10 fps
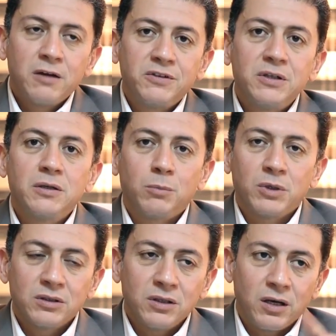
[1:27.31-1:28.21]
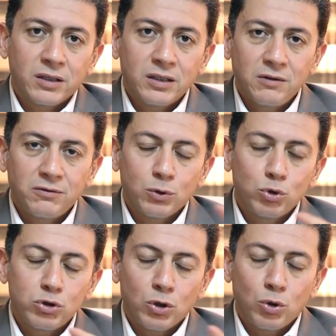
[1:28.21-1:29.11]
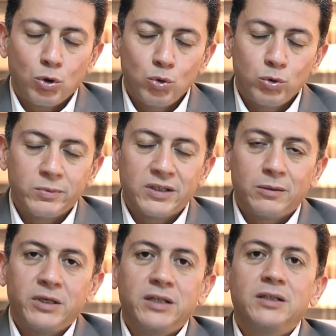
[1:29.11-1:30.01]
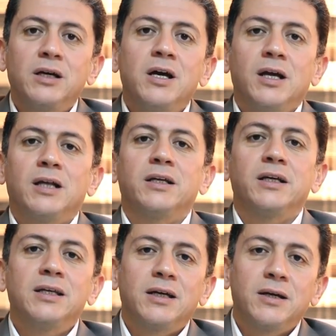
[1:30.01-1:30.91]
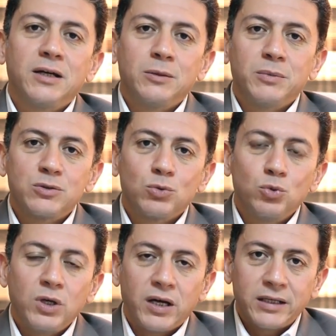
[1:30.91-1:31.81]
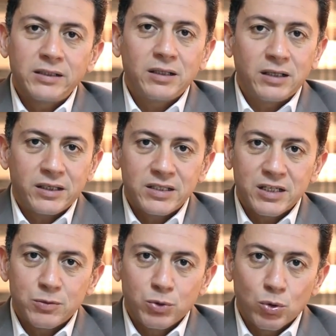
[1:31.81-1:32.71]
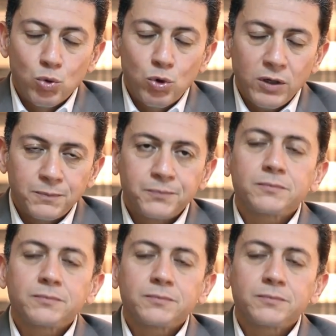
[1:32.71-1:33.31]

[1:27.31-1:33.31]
في منطقة كده في الجزء العلوي من المعدة اللي هي المسؤولة عن الاحساس بالجوع